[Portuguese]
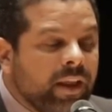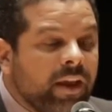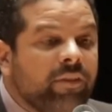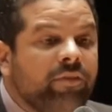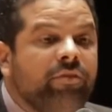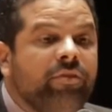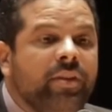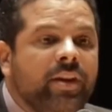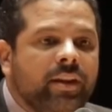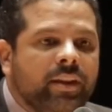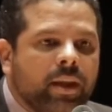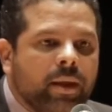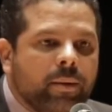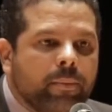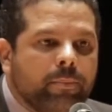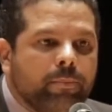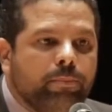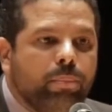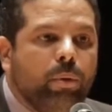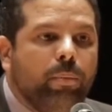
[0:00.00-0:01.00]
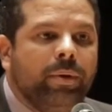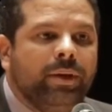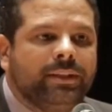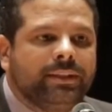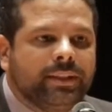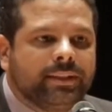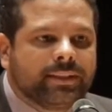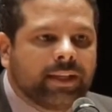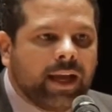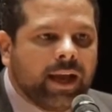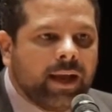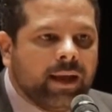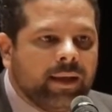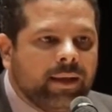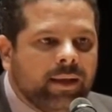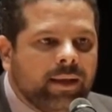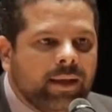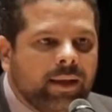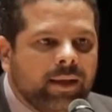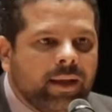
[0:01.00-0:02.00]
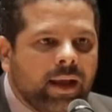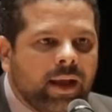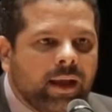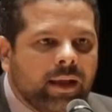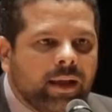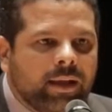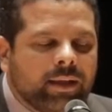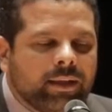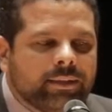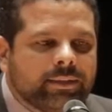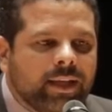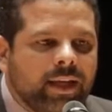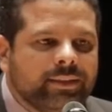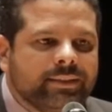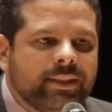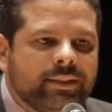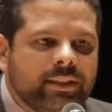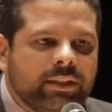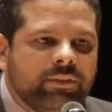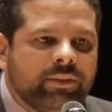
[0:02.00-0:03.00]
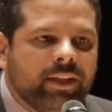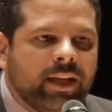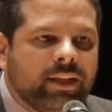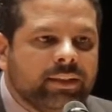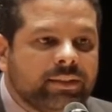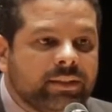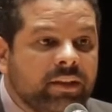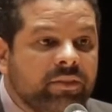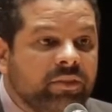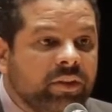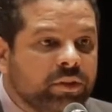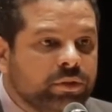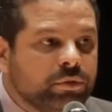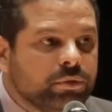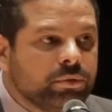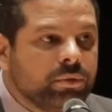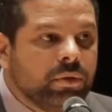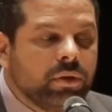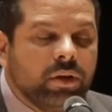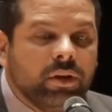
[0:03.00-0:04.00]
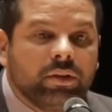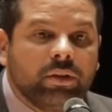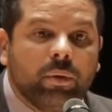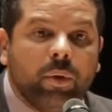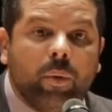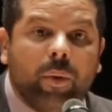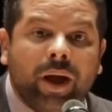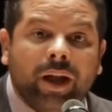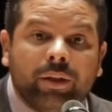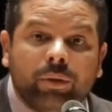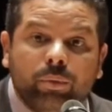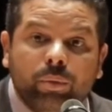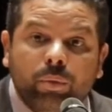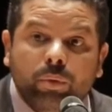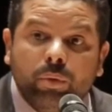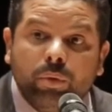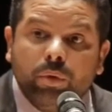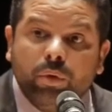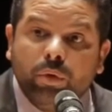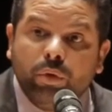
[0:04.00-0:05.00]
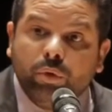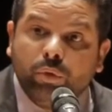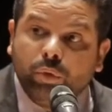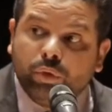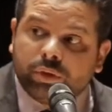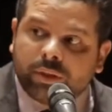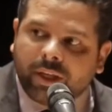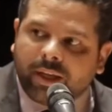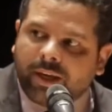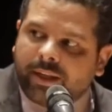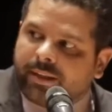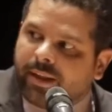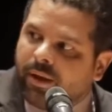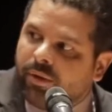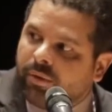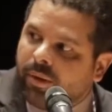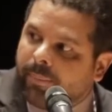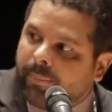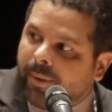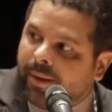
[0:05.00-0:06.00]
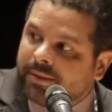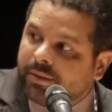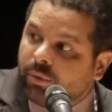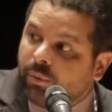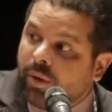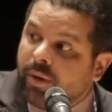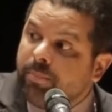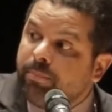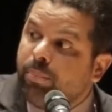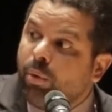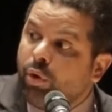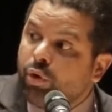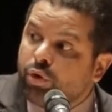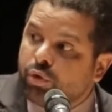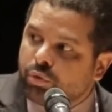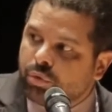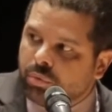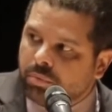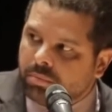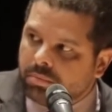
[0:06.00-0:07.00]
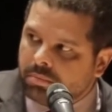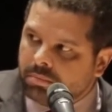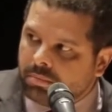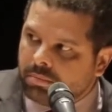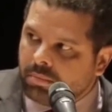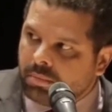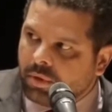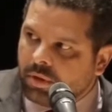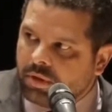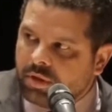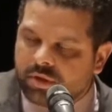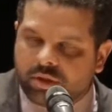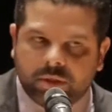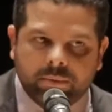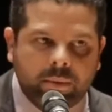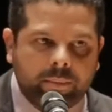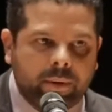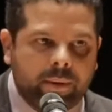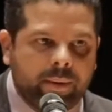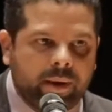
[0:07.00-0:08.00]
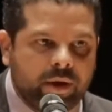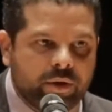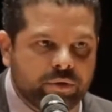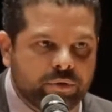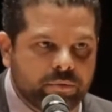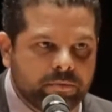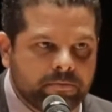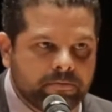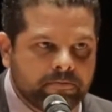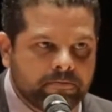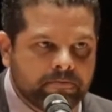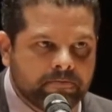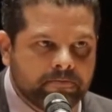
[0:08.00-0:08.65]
definem publicizar certas atividades e serviços. Então é o ato do secretário da pasta, então, não é imposto de cima para baixo.